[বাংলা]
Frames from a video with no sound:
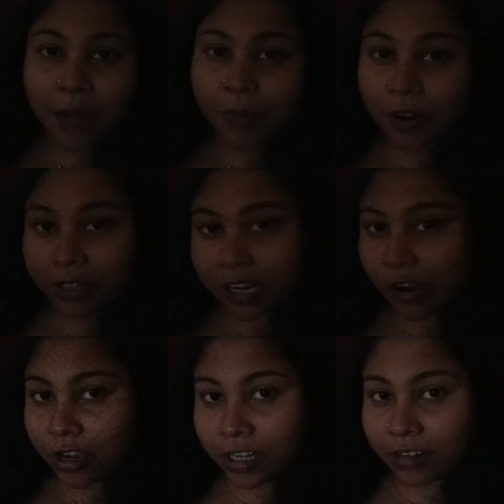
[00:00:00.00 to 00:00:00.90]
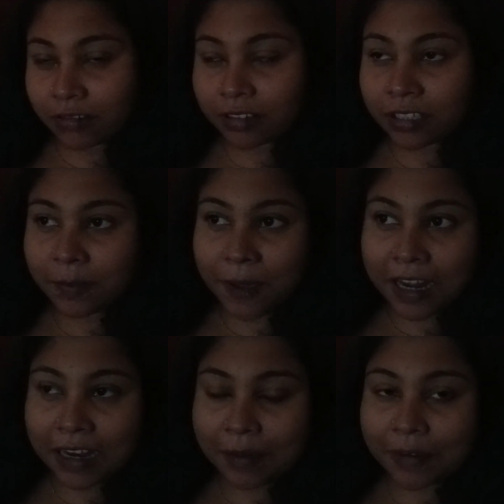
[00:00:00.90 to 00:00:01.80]
ব্লগটা কন্টিনিউ করতে
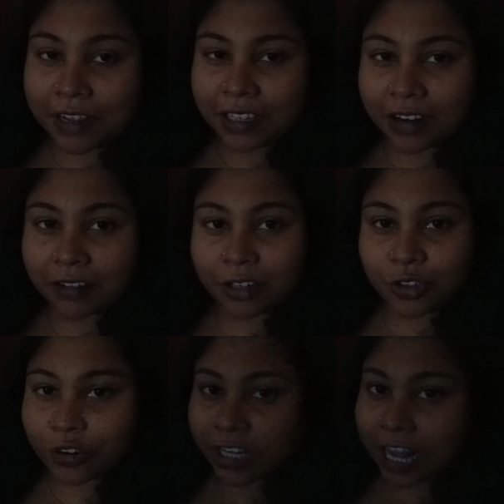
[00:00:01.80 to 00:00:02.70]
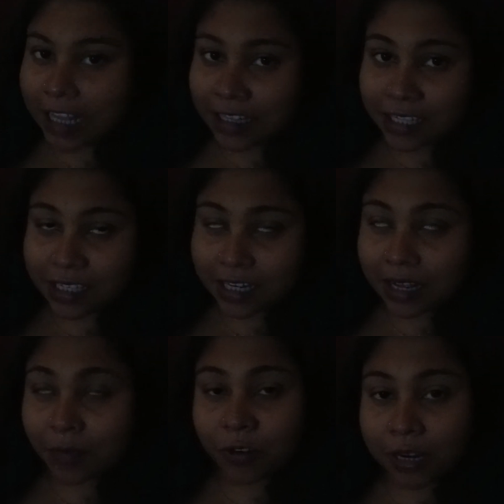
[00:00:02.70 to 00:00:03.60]
পারলাম না কেননা শরীর আর দিচ্ছে না
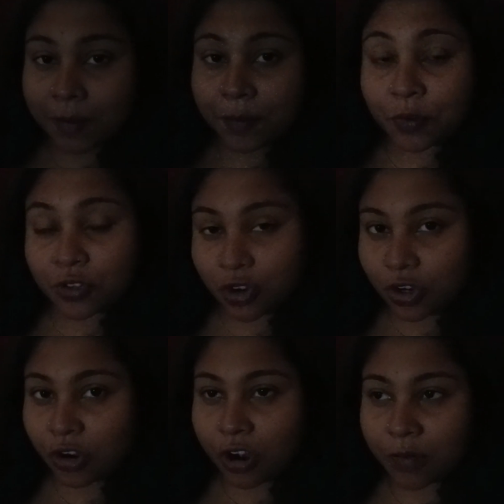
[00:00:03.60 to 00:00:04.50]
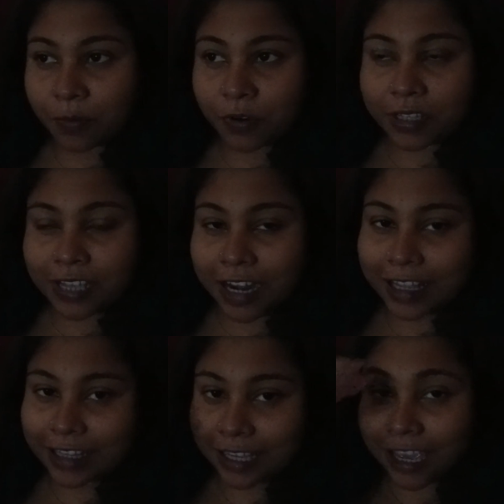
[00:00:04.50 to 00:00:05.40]
বললাম প্রচণ্ড গরম পড়েছে আর
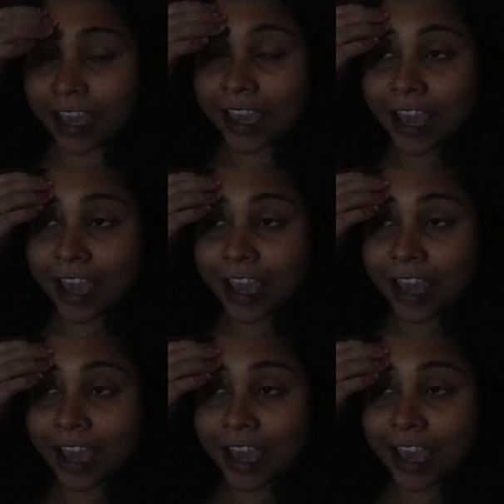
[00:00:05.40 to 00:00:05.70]
এইদিকে